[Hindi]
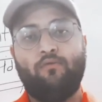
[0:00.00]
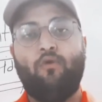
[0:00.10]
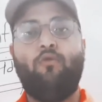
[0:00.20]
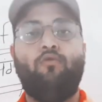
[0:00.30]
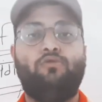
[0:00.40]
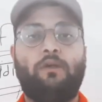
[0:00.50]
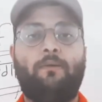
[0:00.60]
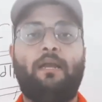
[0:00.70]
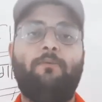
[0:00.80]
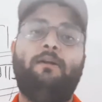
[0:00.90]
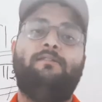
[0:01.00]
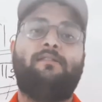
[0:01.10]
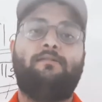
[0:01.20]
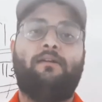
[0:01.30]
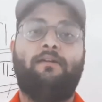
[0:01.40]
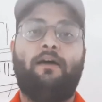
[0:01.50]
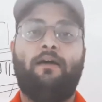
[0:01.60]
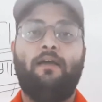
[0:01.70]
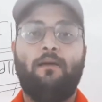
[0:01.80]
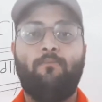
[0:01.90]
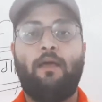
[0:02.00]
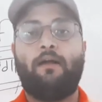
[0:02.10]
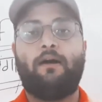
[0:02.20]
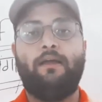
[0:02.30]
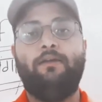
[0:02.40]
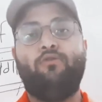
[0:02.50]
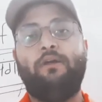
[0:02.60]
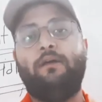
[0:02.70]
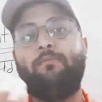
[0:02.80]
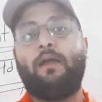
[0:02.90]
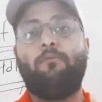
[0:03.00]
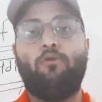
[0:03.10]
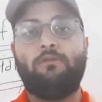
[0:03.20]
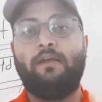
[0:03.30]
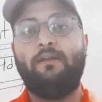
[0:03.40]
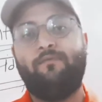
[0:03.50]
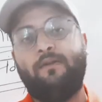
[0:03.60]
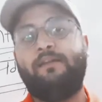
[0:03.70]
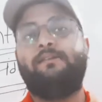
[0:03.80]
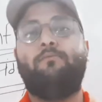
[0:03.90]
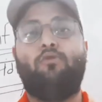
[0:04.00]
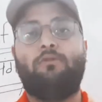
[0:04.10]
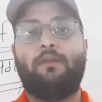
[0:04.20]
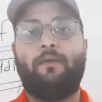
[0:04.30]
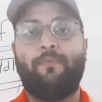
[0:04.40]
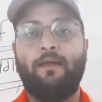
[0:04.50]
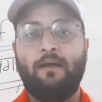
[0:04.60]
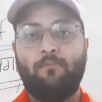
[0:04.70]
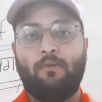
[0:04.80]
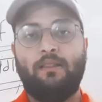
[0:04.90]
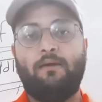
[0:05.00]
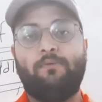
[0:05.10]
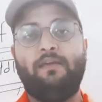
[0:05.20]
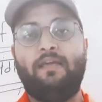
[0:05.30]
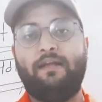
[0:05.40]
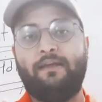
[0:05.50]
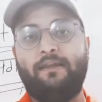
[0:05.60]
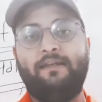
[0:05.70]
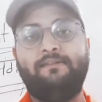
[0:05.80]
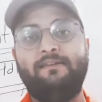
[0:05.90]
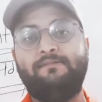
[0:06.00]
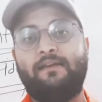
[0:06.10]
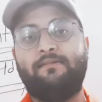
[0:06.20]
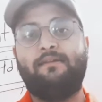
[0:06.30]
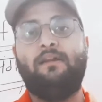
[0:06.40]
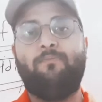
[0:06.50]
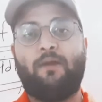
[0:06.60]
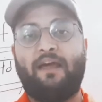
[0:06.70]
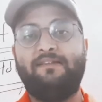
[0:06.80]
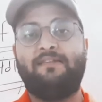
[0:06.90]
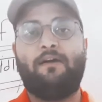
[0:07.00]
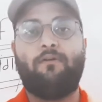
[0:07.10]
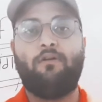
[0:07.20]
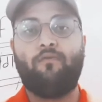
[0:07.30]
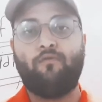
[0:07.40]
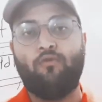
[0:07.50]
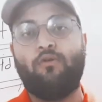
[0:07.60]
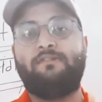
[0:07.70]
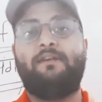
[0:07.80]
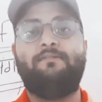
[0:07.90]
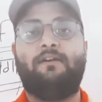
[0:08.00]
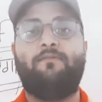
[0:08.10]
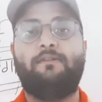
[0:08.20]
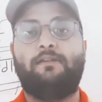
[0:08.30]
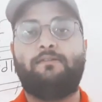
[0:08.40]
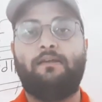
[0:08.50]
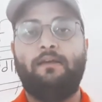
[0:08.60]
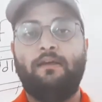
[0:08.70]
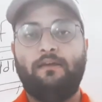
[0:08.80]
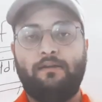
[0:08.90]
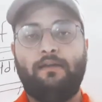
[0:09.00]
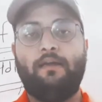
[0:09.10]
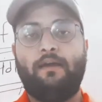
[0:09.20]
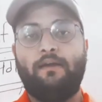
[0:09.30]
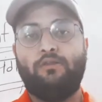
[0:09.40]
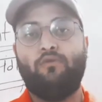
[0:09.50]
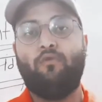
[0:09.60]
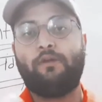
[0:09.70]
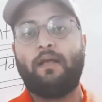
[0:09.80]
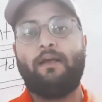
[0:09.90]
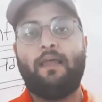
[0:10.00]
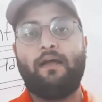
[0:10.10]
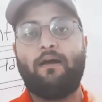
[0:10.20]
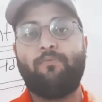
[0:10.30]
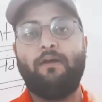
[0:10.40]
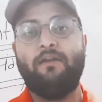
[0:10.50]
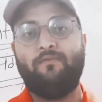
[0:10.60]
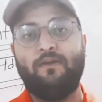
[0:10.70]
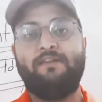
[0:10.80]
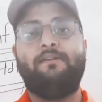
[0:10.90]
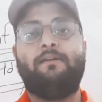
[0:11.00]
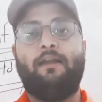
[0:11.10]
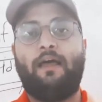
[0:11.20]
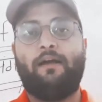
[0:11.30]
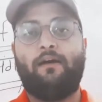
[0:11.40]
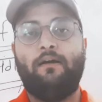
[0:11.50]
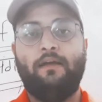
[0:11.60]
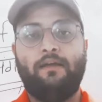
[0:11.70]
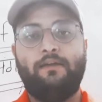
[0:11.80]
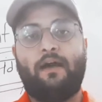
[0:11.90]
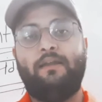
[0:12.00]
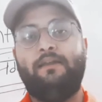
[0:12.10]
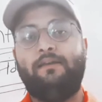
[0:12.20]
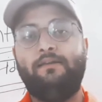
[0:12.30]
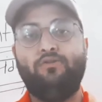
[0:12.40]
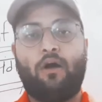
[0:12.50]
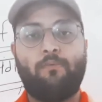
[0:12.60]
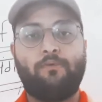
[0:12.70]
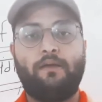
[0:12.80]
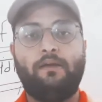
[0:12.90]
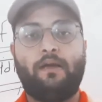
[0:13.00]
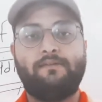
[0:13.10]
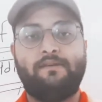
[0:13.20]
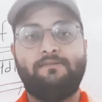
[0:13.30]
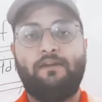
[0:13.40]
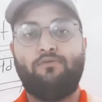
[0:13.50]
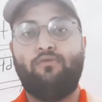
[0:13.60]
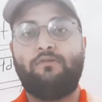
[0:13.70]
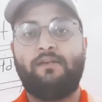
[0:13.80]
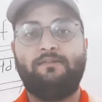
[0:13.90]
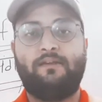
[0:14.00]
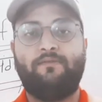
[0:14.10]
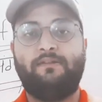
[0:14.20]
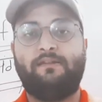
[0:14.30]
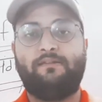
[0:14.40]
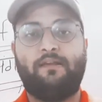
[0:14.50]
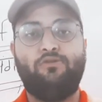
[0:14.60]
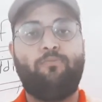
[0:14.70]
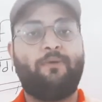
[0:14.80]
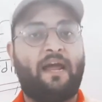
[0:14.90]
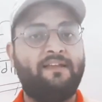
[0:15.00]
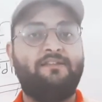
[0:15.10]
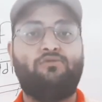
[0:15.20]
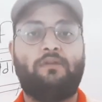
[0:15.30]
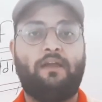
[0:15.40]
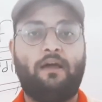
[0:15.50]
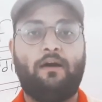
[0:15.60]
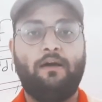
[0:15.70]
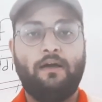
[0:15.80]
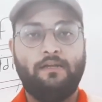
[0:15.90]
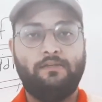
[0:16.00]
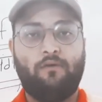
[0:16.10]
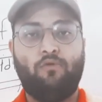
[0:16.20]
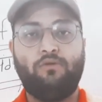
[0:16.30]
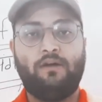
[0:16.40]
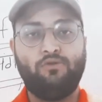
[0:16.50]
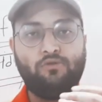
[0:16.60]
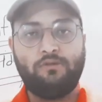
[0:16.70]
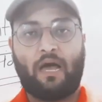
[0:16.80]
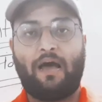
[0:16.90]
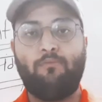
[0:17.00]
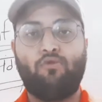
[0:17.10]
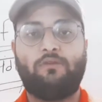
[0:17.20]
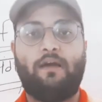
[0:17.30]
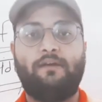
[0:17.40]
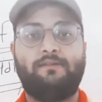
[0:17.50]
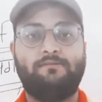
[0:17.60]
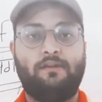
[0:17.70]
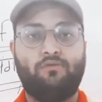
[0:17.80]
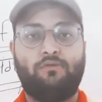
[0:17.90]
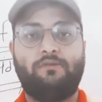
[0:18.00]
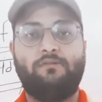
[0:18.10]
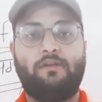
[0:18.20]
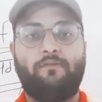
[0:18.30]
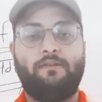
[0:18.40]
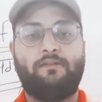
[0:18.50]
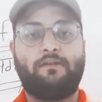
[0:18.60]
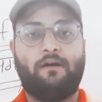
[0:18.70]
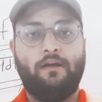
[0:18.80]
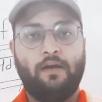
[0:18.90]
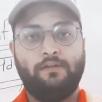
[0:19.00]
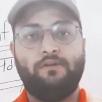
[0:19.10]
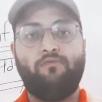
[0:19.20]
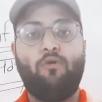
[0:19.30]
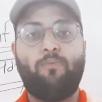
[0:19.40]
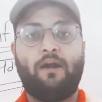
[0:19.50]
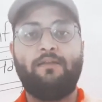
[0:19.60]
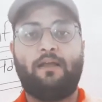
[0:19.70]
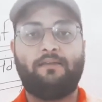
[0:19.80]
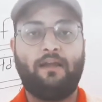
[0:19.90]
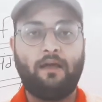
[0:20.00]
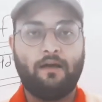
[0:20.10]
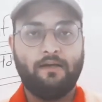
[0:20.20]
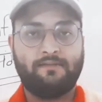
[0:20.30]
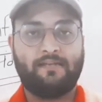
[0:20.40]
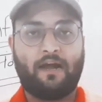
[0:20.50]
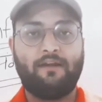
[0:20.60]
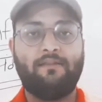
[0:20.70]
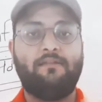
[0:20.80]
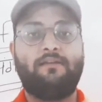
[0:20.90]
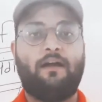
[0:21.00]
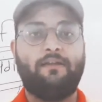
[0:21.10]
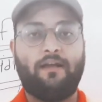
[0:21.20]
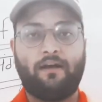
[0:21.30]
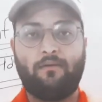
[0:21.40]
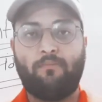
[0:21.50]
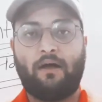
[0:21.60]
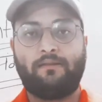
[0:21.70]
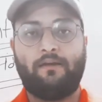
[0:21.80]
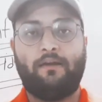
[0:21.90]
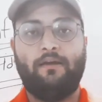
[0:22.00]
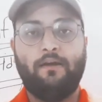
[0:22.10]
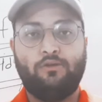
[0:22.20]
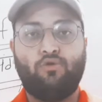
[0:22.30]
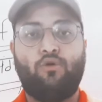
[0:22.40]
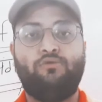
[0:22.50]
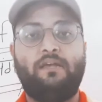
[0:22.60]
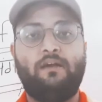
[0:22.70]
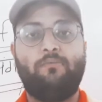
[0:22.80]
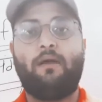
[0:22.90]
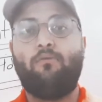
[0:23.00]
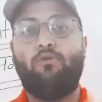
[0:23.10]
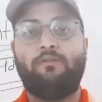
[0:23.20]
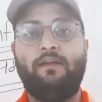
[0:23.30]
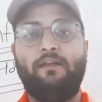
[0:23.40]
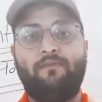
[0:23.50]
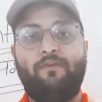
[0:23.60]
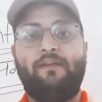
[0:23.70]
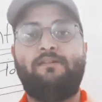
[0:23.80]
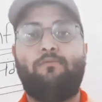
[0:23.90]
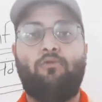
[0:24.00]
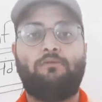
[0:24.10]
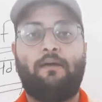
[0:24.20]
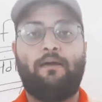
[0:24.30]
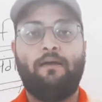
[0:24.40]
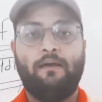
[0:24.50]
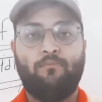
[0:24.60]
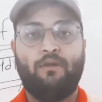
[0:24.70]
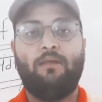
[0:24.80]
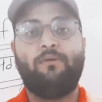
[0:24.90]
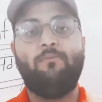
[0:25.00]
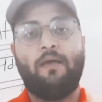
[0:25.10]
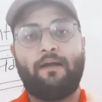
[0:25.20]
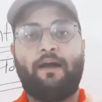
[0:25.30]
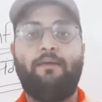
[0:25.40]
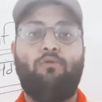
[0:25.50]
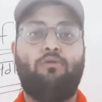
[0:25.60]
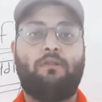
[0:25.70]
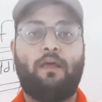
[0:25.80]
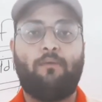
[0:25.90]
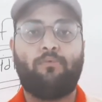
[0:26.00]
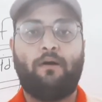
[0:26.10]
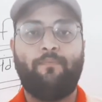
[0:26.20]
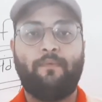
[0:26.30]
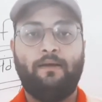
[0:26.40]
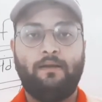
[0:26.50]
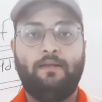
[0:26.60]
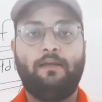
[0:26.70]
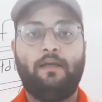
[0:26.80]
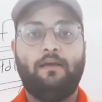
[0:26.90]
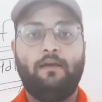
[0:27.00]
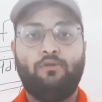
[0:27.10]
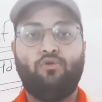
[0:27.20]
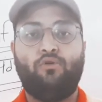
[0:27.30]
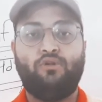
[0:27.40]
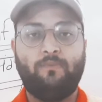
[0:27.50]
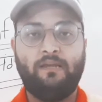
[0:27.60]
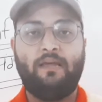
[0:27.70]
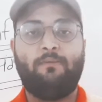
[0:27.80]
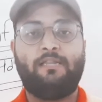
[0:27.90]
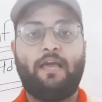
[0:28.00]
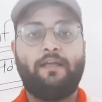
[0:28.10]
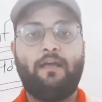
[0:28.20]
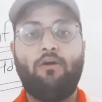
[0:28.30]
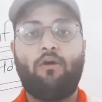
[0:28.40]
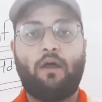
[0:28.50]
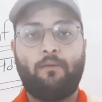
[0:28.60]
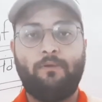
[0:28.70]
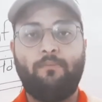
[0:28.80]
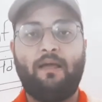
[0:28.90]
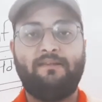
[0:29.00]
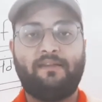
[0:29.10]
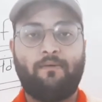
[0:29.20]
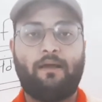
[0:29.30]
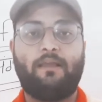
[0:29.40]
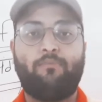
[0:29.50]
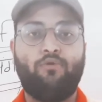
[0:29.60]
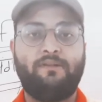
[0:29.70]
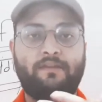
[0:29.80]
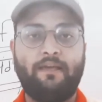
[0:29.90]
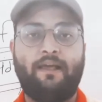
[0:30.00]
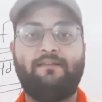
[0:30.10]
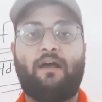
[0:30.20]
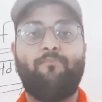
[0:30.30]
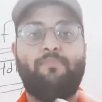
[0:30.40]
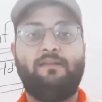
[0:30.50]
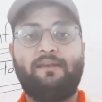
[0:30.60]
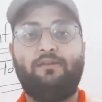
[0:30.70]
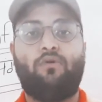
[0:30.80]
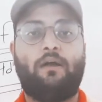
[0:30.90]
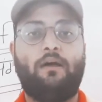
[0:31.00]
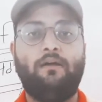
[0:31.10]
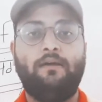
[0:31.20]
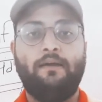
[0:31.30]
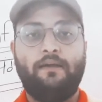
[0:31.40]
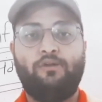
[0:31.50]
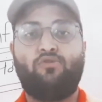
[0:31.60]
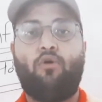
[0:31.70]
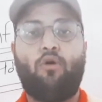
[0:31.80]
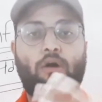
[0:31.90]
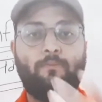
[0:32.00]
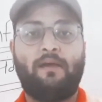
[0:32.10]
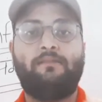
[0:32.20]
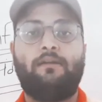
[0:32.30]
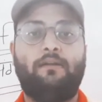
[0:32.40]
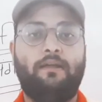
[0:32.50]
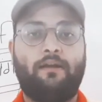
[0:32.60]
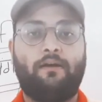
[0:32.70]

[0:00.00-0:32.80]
वो उसके बारे में डिस्कस करना है महंगाई को ही हम क्या बोलते हैं इन्फ्लेशन बोलते हैं मतलब कि इंक्रीज इन जनरल प्राइस लेवल ऑफ गुड्स एंड सर्विसेज ठीक है तो वो क्या कहलाएगा आपका इन्फ्लेशन कहलाएगा यानी कि जो आपके असेंशियल गुड्स एंड सर्विसेज के जो प्राइस होते हैं ना जब उनका जो दाम होता है असेंशियल गुड्स एंड सर्विसेज का जब वो बढ़ जाता है ना साठ दस साल की अगर हम बात करें तो उसे ही हम क्या बोलते हैं इन्फ्लेशन बोलते हैं मतलब कि महंगाई बोलते हैं आपका ठीक है तो इसमें यह बताया गया और अभी मैं इसके बाद आपको इसके एग्जाम्पल्स के द्वारा इसको और बेहतर क्लियर